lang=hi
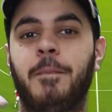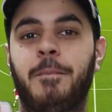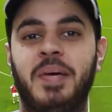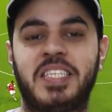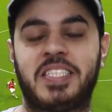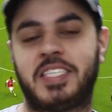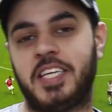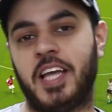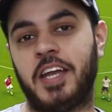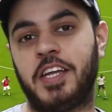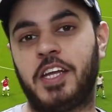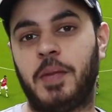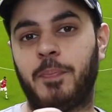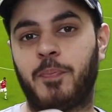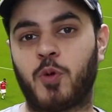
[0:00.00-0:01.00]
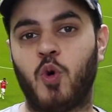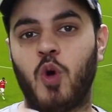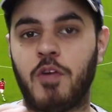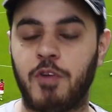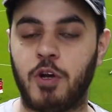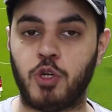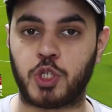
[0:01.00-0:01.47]
पेस यानी कि प्रो
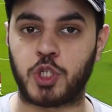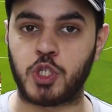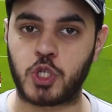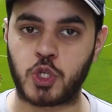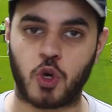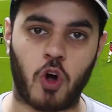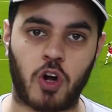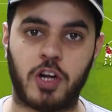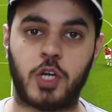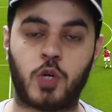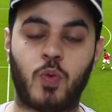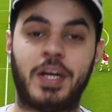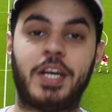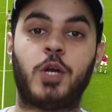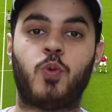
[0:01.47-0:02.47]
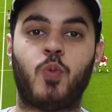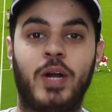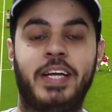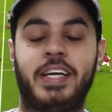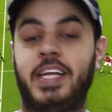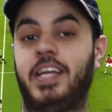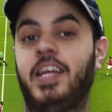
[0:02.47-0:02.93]
एवोल्यूशन सॉकर
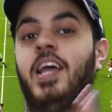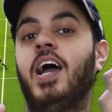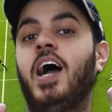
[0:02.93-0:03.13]
2020